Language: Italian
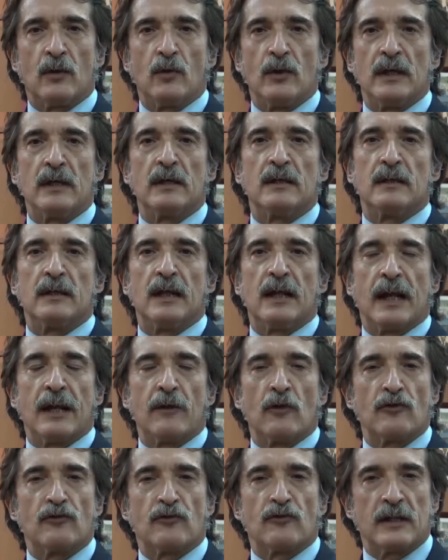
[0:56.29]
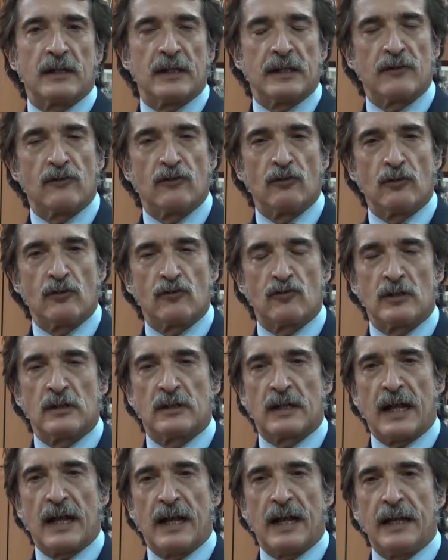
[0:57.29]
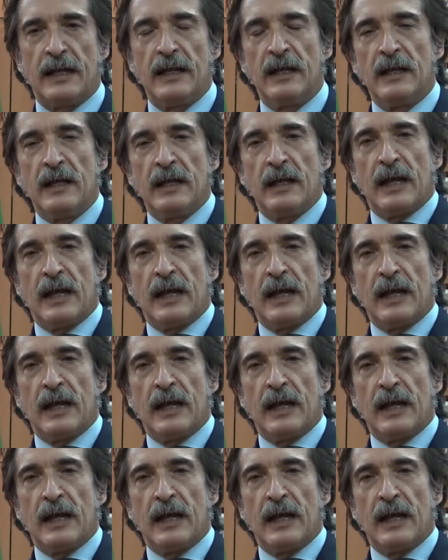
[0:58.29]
qui della nostra direzione centrale